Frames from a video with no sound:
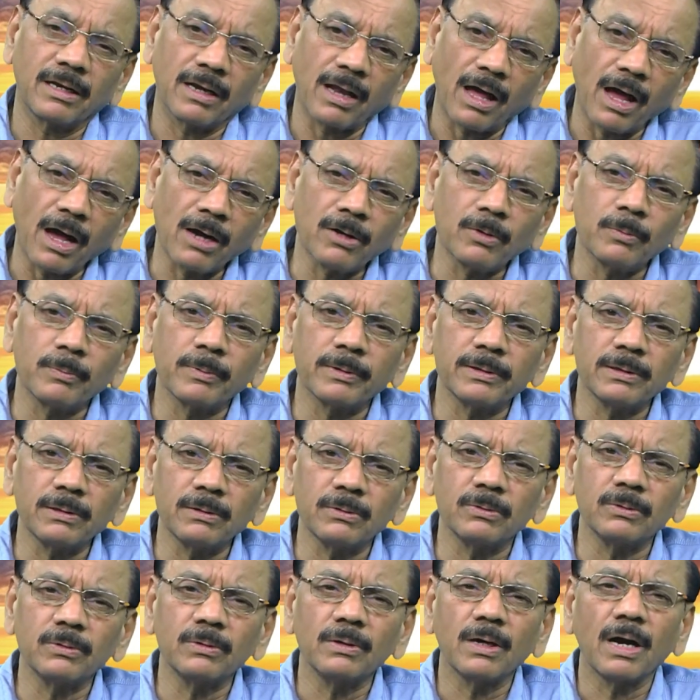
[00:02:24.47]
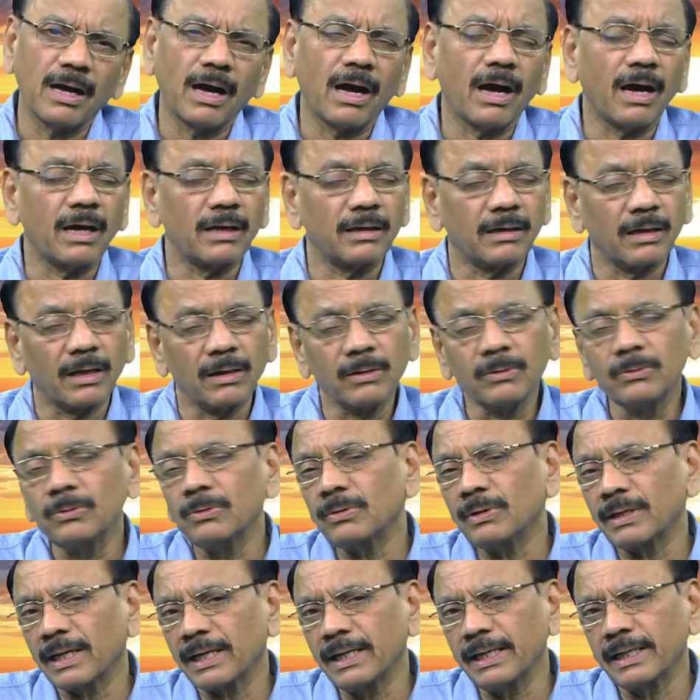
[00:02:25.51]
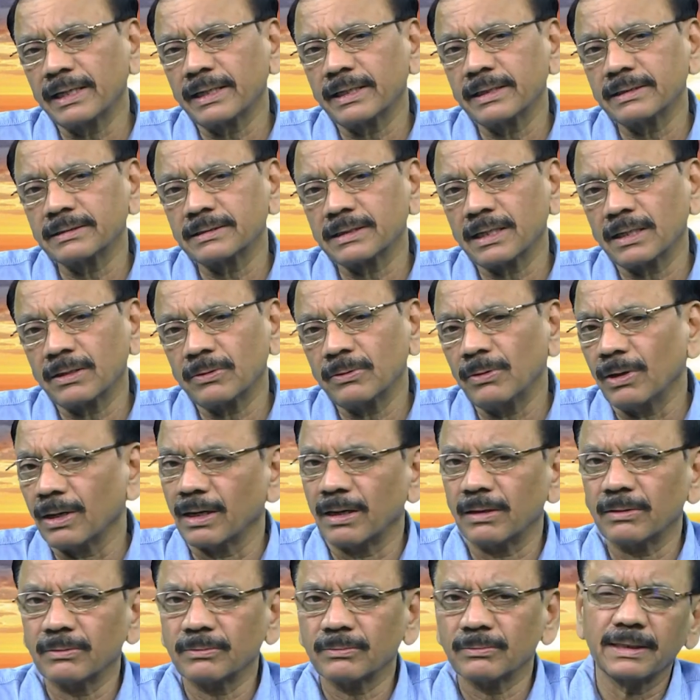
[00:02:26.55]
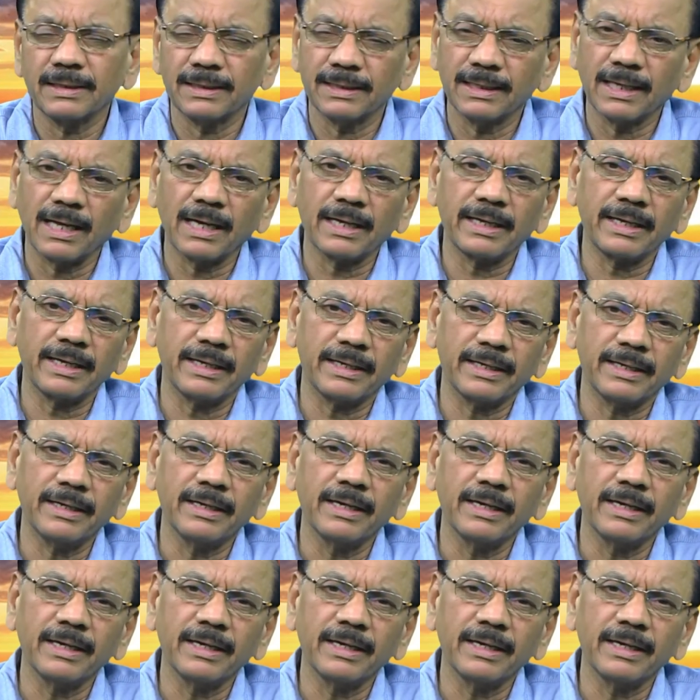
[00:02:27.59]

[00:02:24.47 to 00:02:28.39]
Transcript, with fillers: నాకు బదులు ఆ నలుగురు రైలు ఎక్కేశారు అన్నాడు ఇలాగే